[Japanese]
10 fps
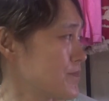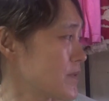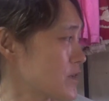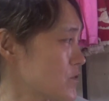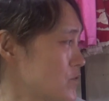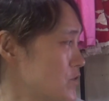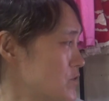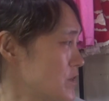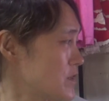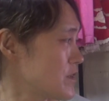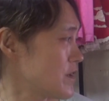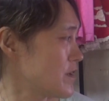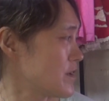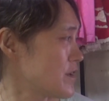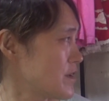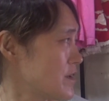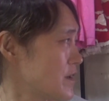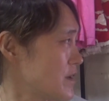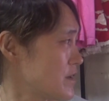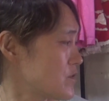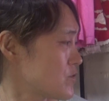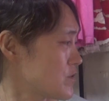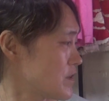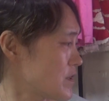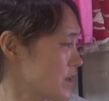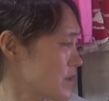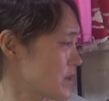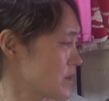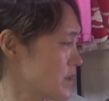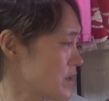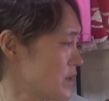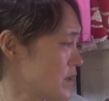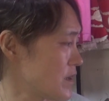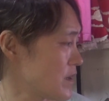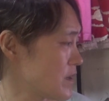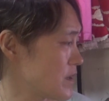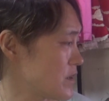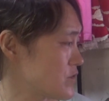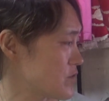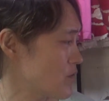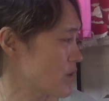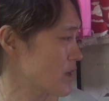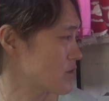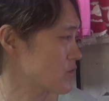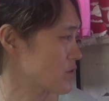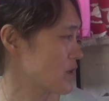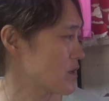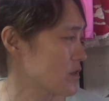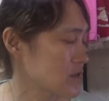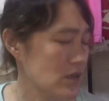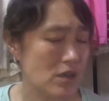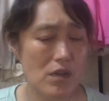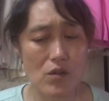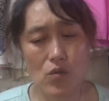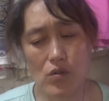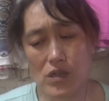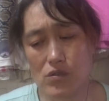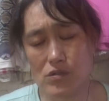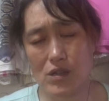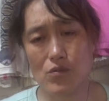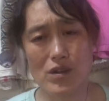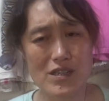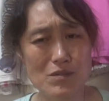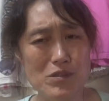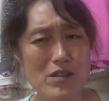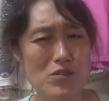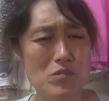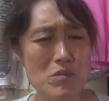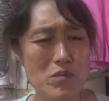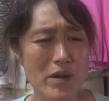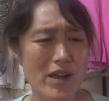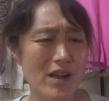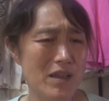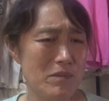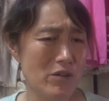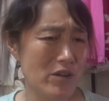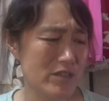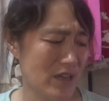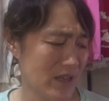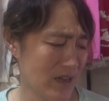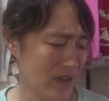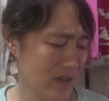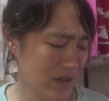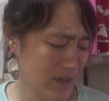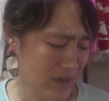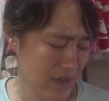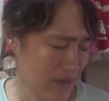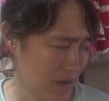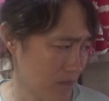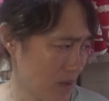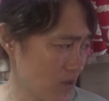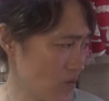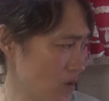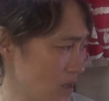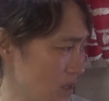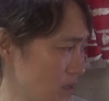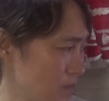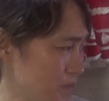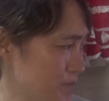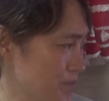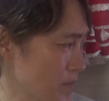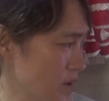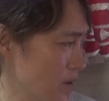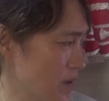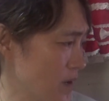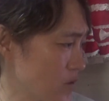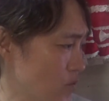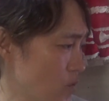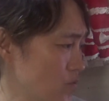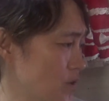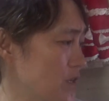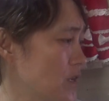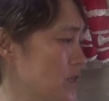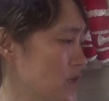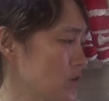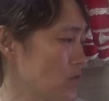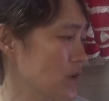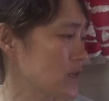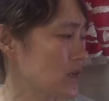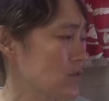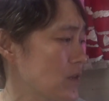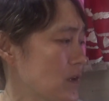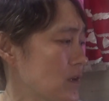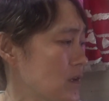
だからそれと一緒やねんね。ということでね、なかなかね、編集が終わらへんのとね、さっきからコーヒー飲んだのお腹ちゃぶや、飲み物ばっかりやめたらかったかな。待っとる間に、あと5分ぐらいでレンダリング終わんねんけどね、